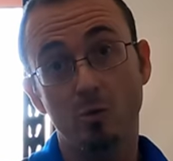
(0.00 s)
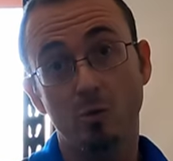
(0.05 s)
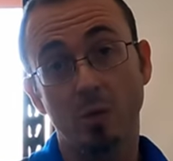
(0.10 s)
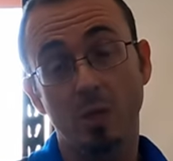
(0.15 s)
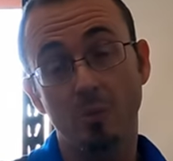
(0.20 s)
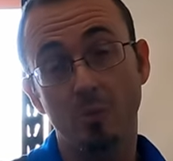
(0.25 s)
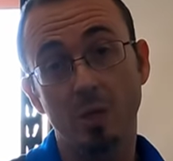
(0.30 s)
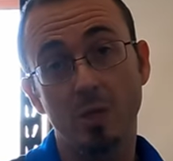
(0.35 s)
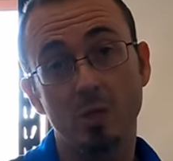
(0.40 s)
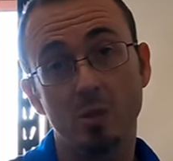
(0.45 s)
sur
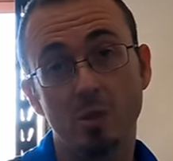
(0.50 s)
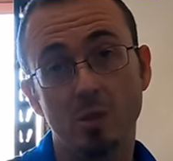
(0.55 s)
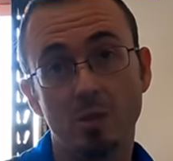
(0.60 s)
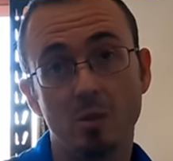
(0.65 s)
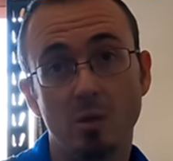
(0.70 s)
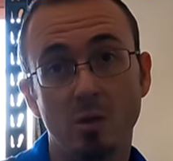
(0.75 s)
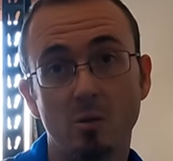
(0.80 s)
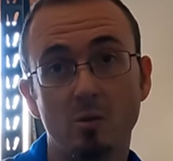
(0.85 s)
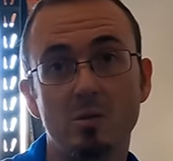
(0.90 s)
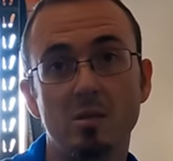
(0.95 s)
la page
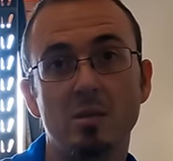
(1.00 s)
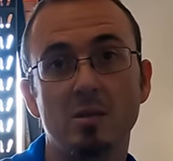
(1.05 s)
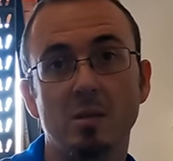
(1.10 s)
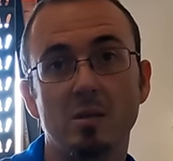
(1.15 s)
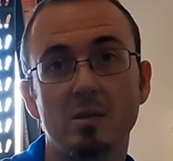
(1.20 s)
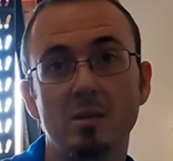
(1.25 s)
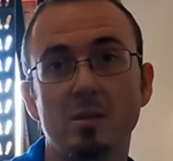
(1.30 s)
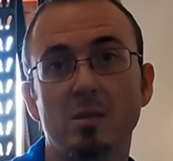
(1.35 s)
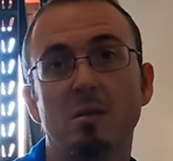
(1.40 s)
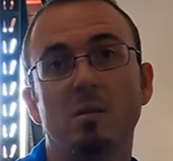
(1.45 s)
Tesla
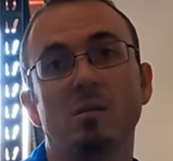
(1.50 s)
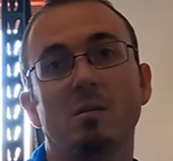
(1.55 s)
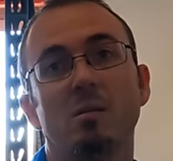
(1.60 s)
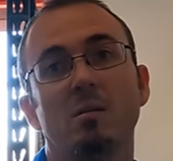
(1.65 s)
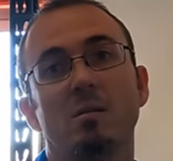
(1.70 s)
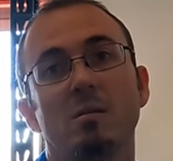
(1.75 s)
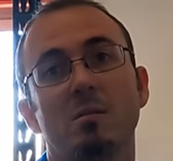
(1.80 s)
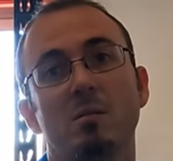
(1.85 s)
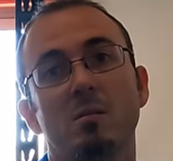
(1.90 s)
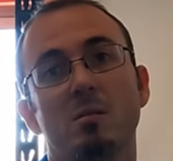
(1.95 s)
Occitanie.
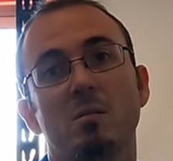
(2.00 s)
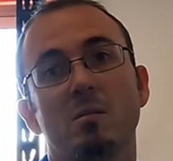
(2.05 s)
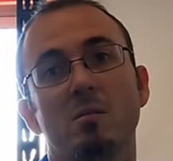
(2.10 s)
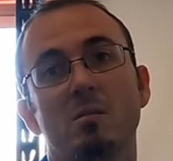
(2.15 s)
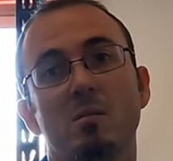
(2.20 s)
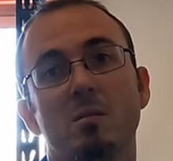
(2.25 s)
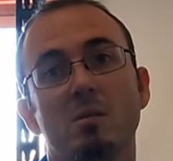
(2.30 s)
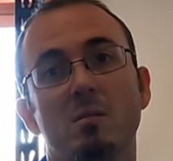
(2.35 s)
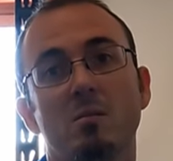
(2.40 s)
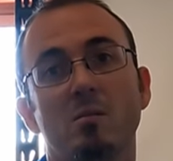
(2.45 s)

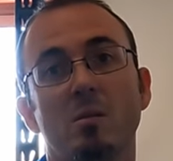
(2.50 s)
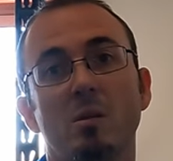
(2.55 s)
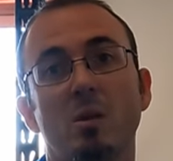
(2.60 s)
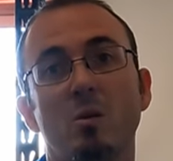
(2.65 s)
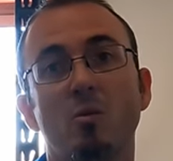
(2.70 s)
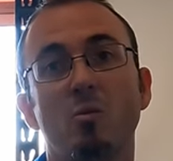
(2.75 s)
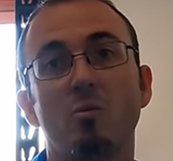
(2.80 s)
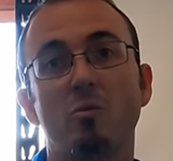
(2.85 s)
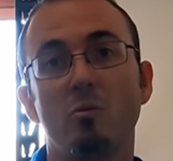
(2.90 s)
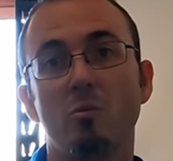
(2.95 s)
C'est ce qu'on a
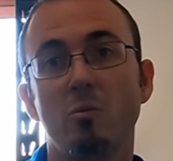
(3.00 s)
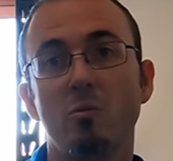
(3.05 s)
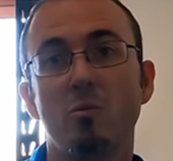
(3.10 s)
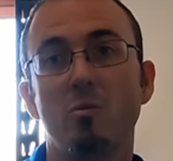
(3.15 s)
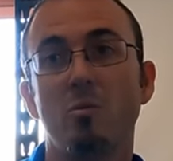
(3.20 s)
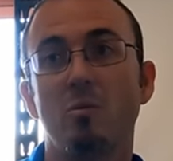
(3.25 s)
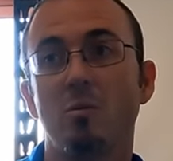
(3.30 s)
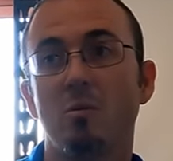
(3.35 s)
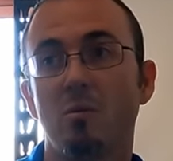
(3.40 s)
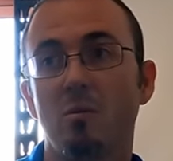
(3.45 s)
convenu.